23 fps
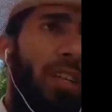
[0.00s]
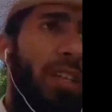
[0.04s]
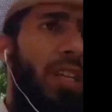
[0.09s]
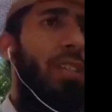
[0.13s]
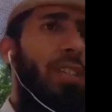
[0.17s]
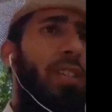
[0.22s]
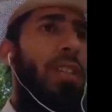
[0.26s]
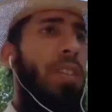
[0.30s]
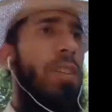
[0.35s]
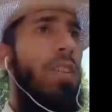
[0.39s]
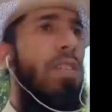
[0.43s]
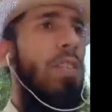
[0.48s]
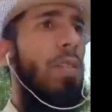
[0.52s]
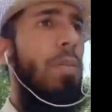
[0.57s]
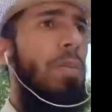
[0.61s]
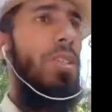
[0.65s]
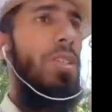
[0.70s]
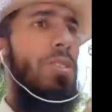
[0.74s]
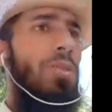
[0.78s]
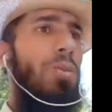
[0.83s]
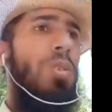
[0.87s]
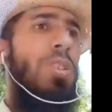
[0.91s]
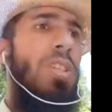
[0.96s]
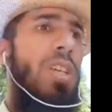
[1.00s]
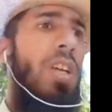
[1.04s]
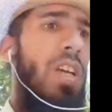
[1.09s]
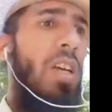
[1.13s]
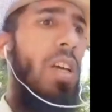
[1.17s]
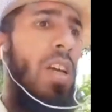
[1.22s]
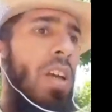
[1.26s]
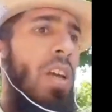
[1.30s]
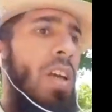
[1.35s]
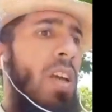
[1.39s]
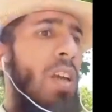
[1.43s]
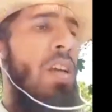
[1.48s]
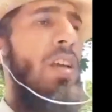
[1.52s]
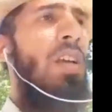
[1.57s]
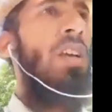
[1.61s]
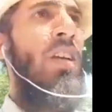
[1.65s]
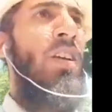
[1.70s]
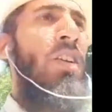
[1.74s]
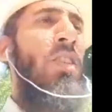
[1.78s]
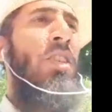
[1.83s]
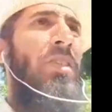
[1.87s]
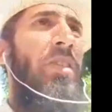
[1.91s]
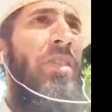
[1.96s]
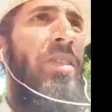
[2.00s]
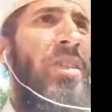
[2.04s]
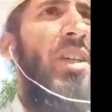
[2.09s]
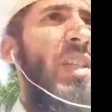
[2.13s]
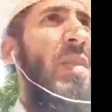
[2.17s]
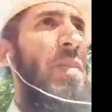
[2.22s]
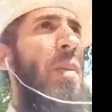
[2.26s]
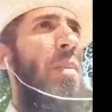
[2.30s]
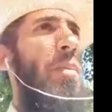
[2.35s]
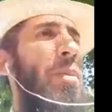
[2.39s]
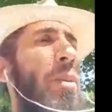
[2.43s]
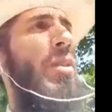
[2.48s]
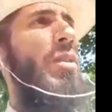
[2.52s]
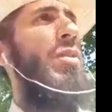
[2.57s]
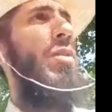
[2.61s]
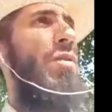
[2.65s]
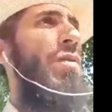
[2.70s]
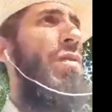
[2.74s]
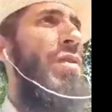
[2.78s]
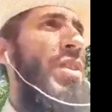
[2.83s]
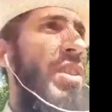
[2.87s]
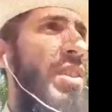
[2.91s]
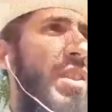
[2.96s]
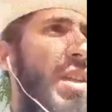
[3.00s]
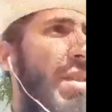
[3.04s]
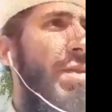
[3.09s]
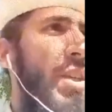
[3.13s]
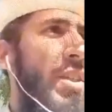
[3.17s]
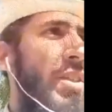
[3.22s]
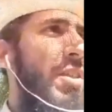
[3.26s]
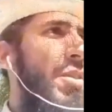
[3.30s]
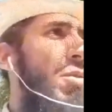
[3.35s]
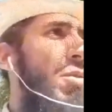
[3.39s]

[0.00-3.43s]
jak tylko zobaczył, że, że to jest po prostu wystawienie